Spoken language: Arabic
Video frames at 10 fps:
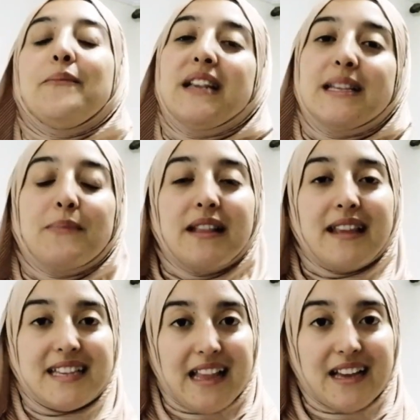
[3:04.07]
بالنسبه
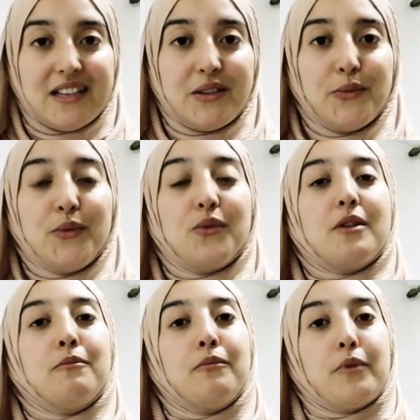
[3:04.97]
للناس اللي غادي
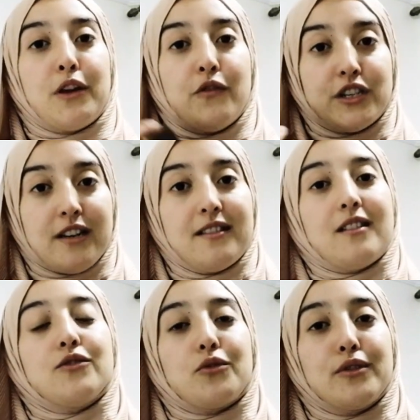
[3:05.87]
يسولوني كيفاش غادي
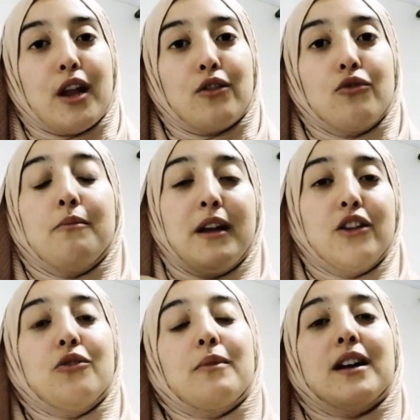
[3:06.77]
نقدروا ناخذهم ما
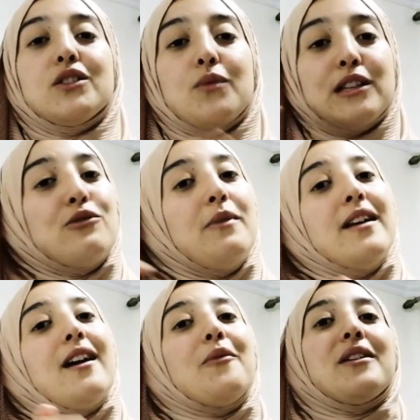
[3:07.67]
عليكم غير تواصلوا
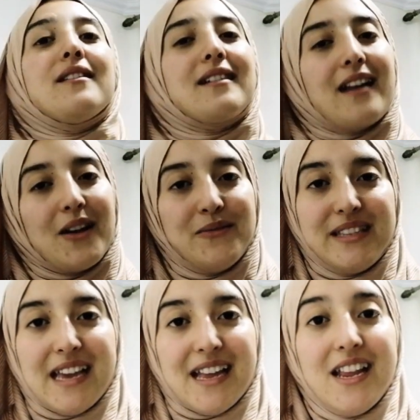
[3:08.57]
معايا عبر الرقم
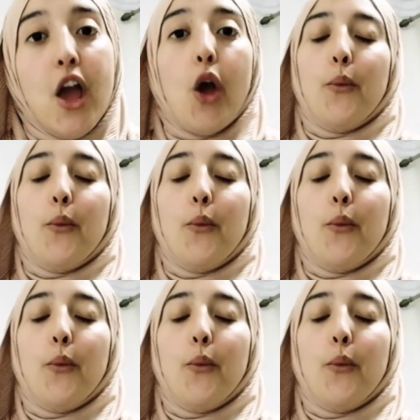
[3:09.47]
ديالي